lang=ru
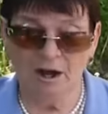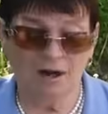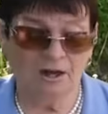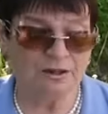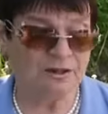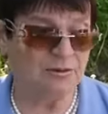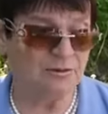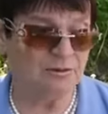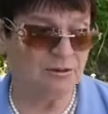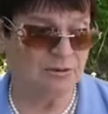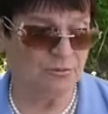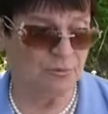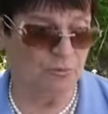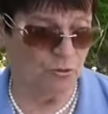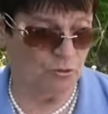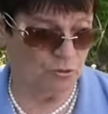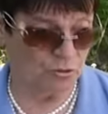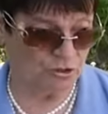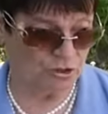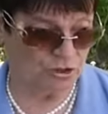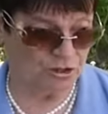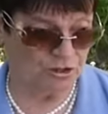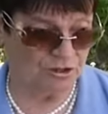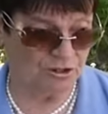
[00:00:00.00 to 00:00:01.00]
а там
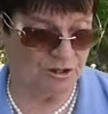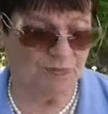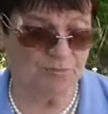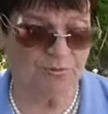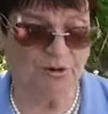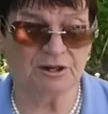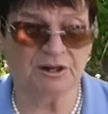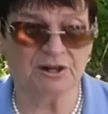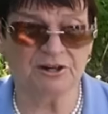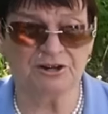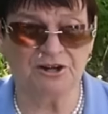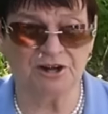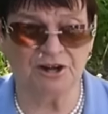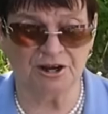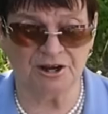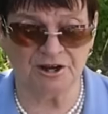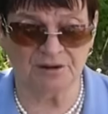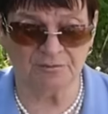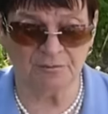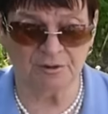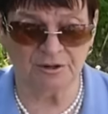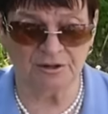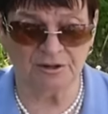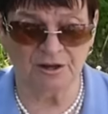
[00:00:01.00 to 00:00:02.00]
лепешки, там
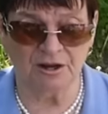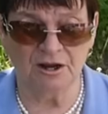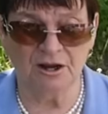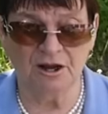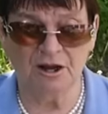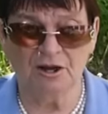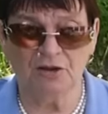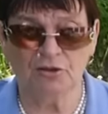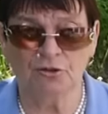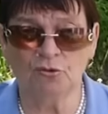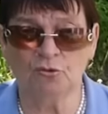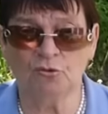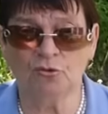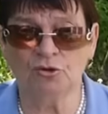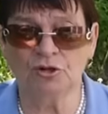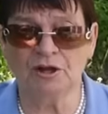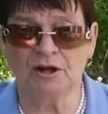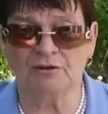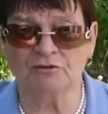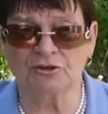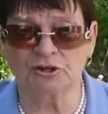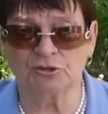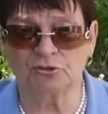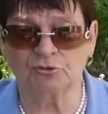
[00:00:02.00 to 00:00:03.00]
голоднее было. Ну
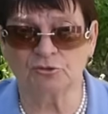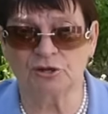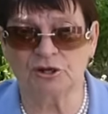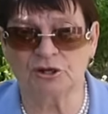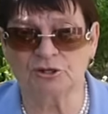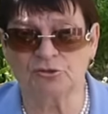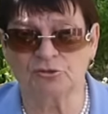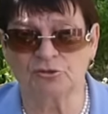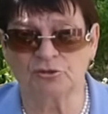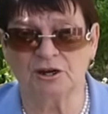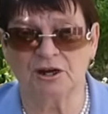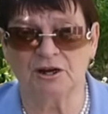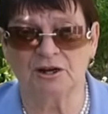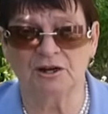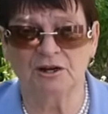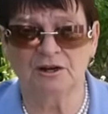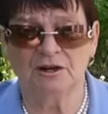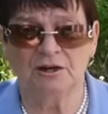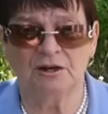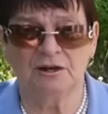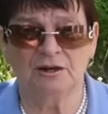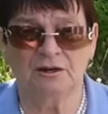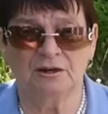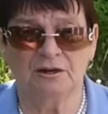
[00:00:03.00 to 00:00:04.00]
куда уже туда-сюда
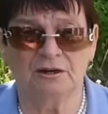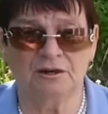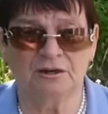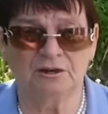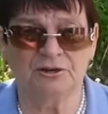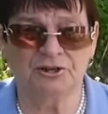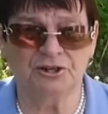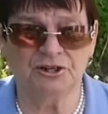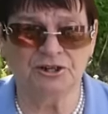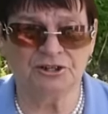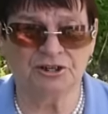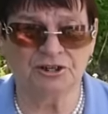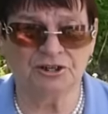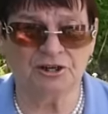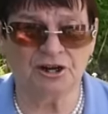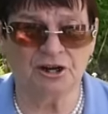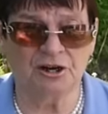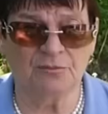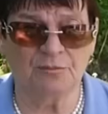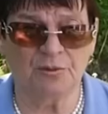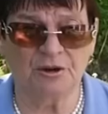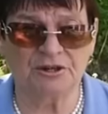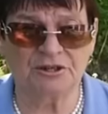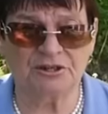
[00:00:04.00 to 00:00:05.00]
э, ездить,
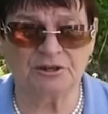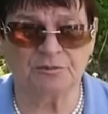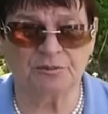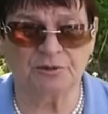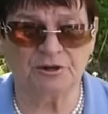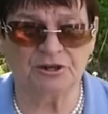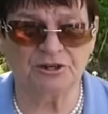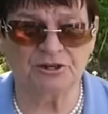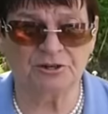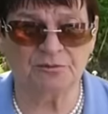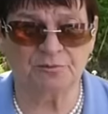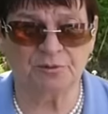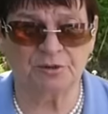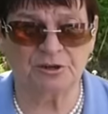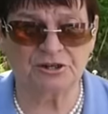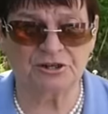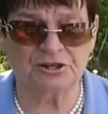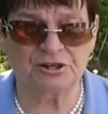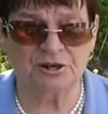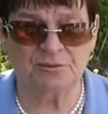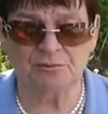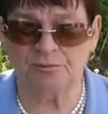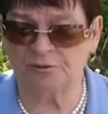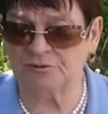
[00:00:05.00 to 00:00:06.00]
телепаться по этим
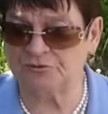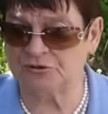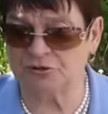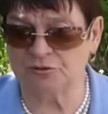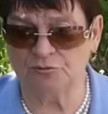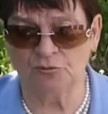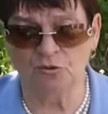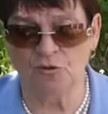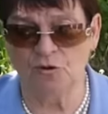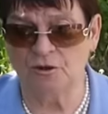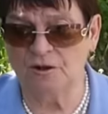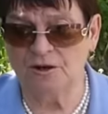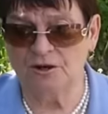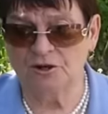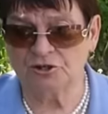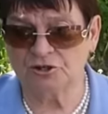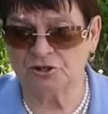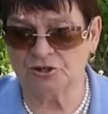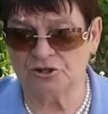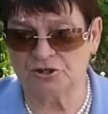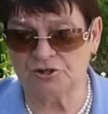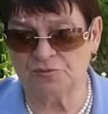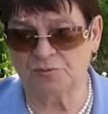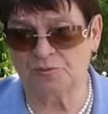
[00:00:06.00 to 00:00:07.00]
поездам, по всему,
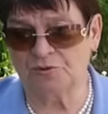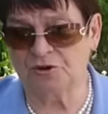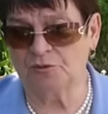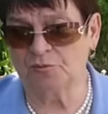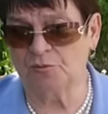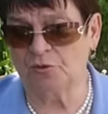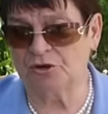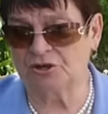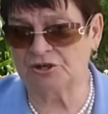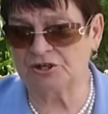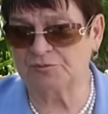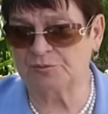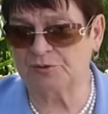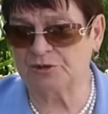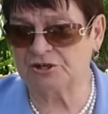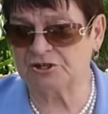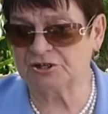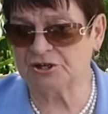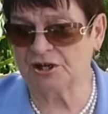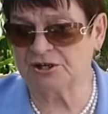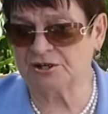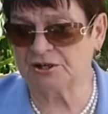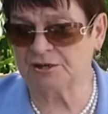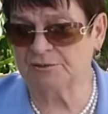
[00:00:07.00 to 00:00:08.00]
тем более с
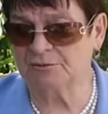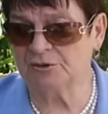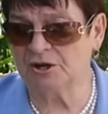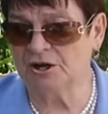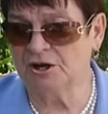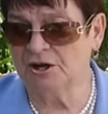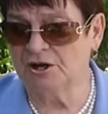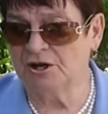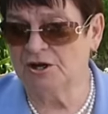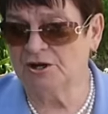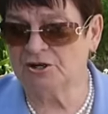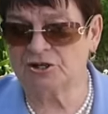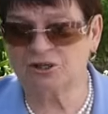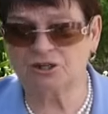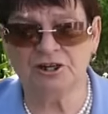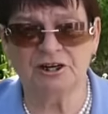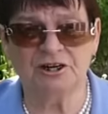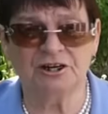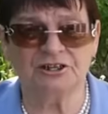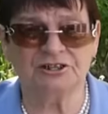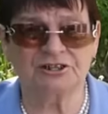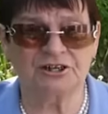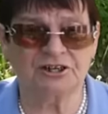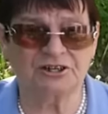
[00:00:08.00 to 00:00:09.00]
пересадками,
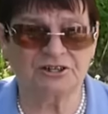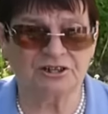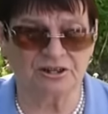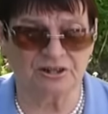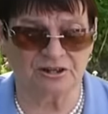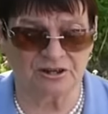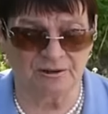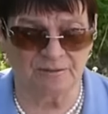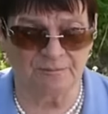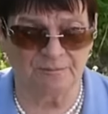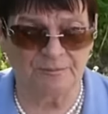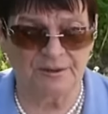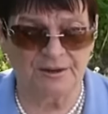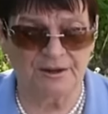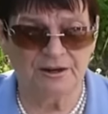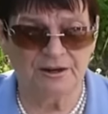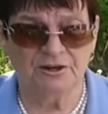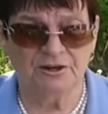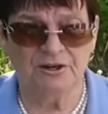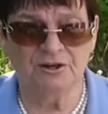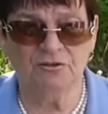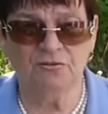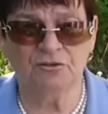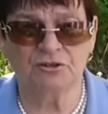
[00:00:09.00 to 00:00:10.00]
решили остаться там.
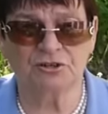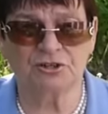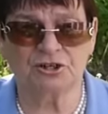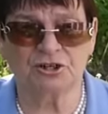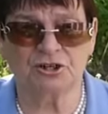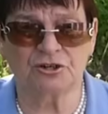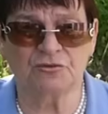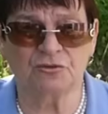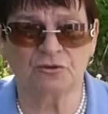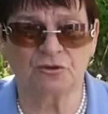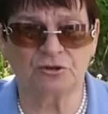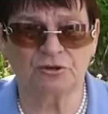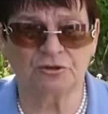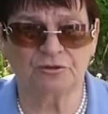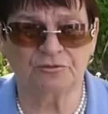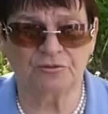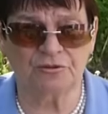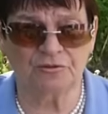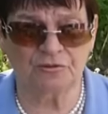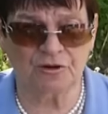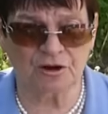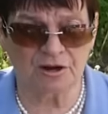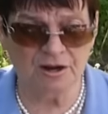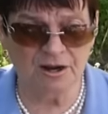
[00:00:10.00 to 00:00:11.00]
И вот 4
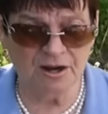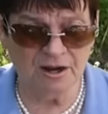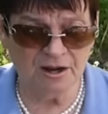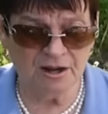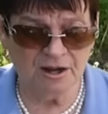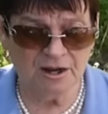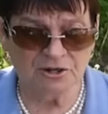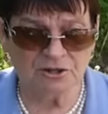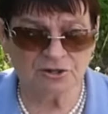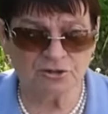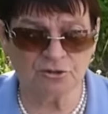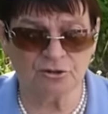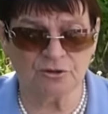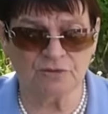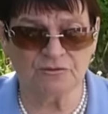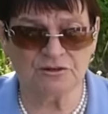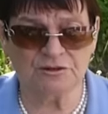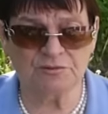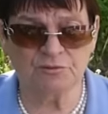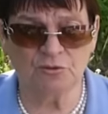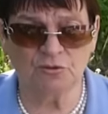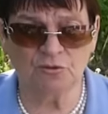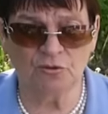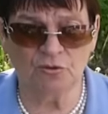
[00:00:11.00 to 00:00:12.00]
февраля
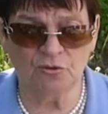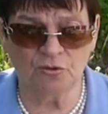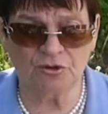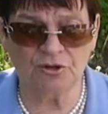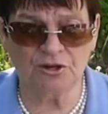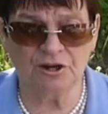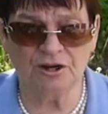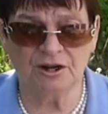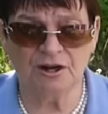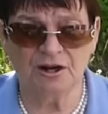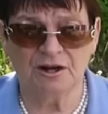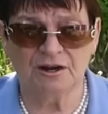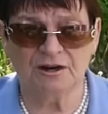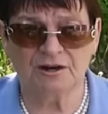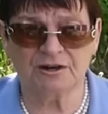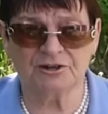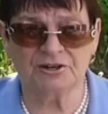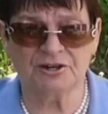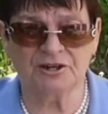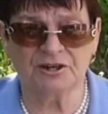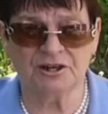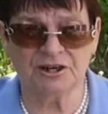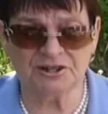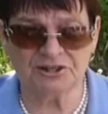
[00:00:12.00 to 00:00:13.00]
48 года
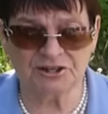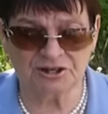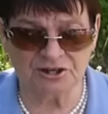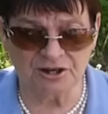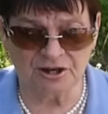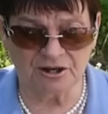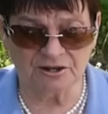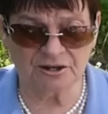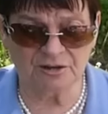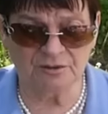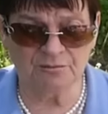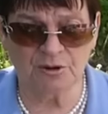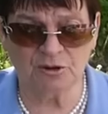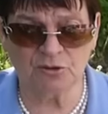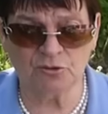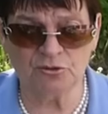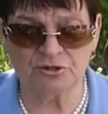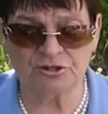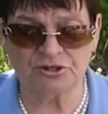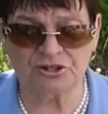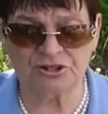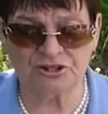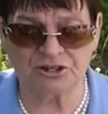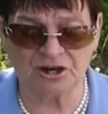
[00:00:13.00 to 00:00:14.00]
родилась я. Там
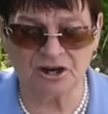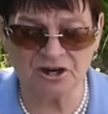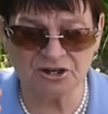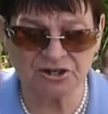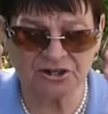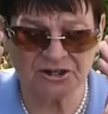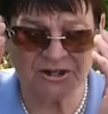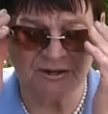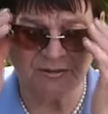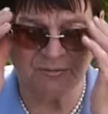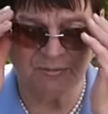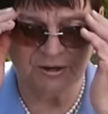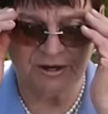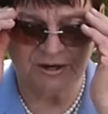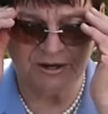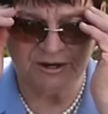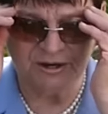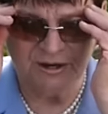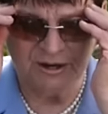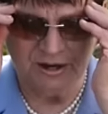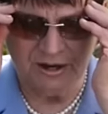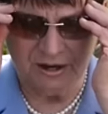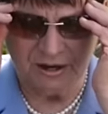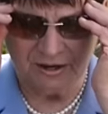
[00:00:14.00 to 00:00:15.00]
морозы страшные
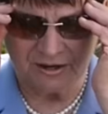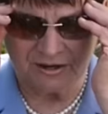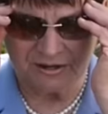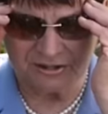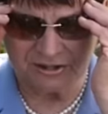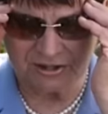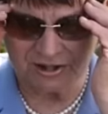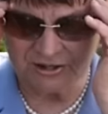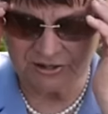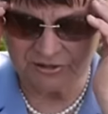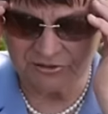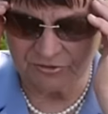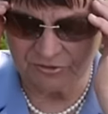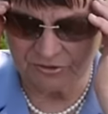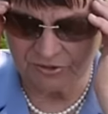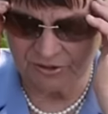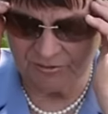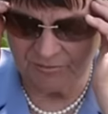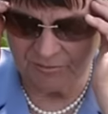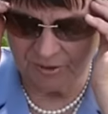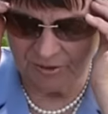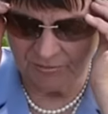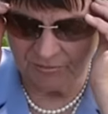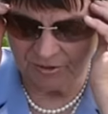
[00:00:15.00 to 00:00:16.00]
были, рассказывают,
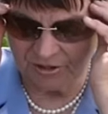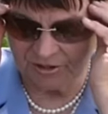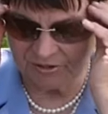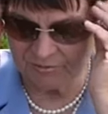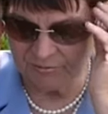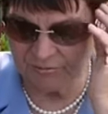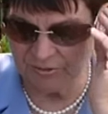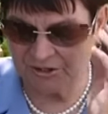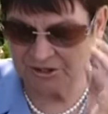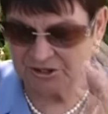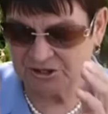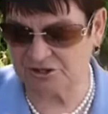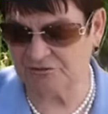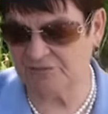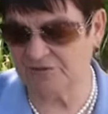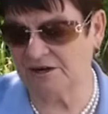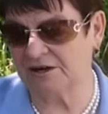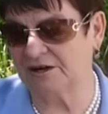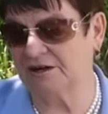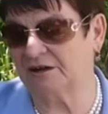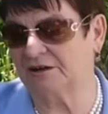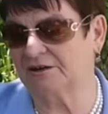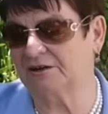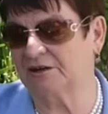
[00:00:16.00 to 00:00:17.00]
и мамка была
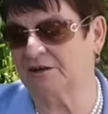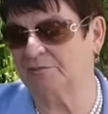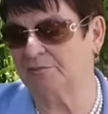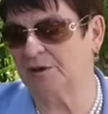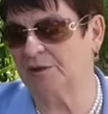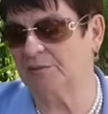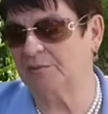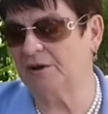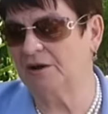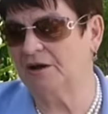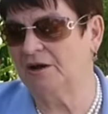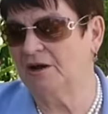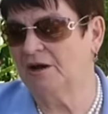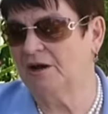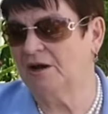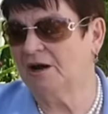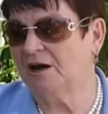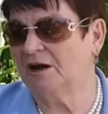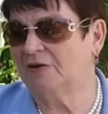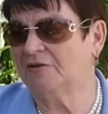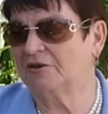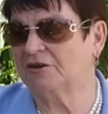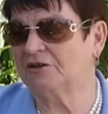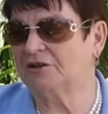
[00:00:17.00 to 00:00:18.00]
живая, когда и папа.
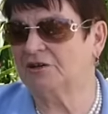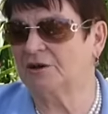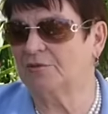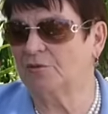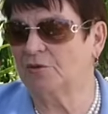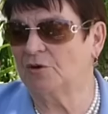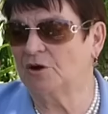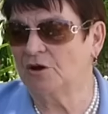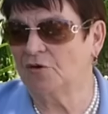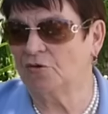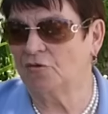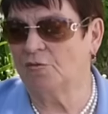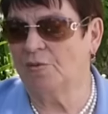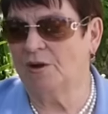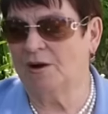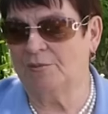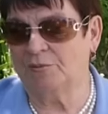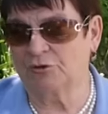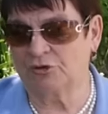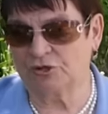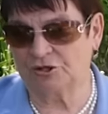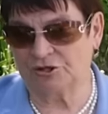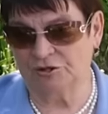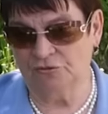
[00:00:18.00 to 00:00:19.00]
А говорит, там у
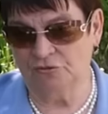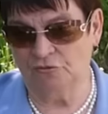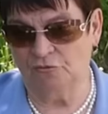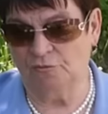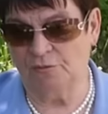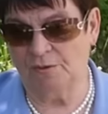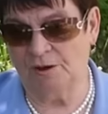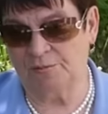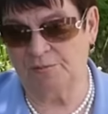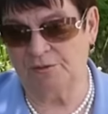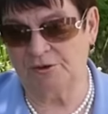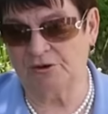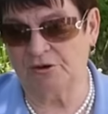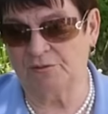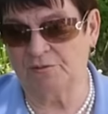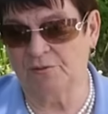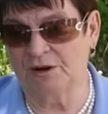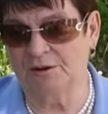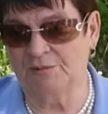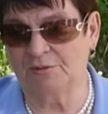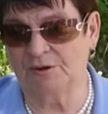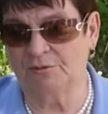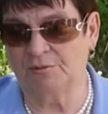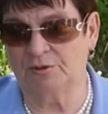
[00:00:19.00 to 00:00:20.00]
бабушки, ну, у папиной
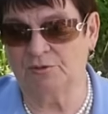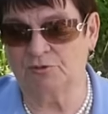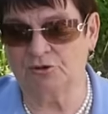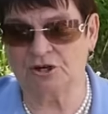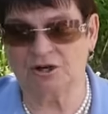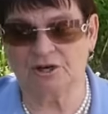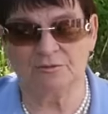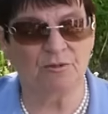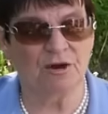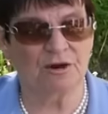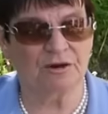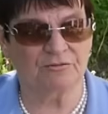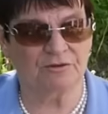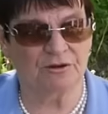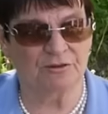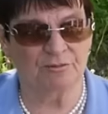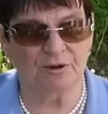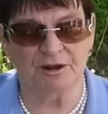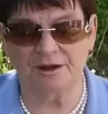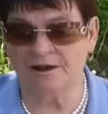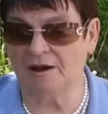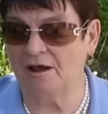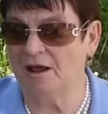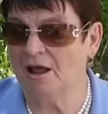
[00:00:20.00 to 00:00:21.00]
мамы, бабушка Марфа
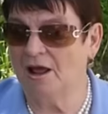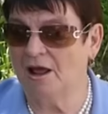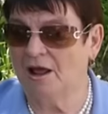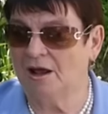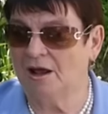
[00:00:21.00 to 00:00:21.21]
моя,